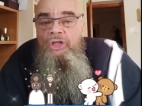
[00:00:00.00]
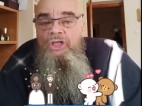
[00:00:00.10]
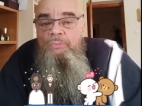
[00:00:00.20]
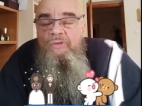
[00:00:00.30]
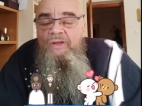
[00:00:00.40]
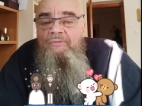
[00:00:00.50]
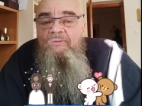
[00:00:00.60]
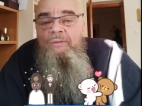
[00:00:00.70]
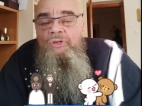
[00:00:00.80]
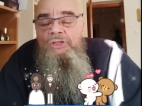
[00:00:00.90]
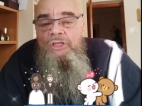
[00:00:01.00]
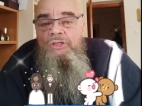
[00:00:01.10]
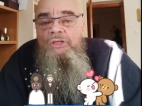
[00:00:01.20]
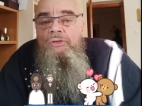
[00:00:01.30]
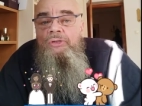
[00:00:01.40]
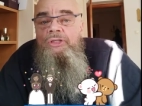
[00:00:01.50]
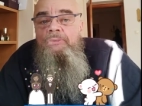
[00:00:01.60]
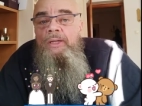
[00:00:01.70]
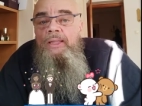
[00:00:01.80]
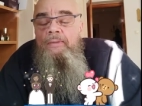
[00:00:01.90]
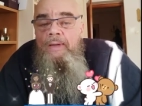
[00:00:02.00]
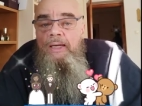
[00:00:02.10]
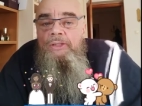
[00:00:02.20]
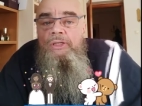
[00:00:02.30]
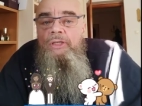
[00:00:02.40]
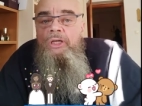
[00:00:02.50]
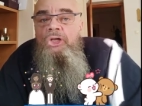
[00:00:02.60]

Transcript: I powiem Wam szczerze, że to jest chyba najbardziej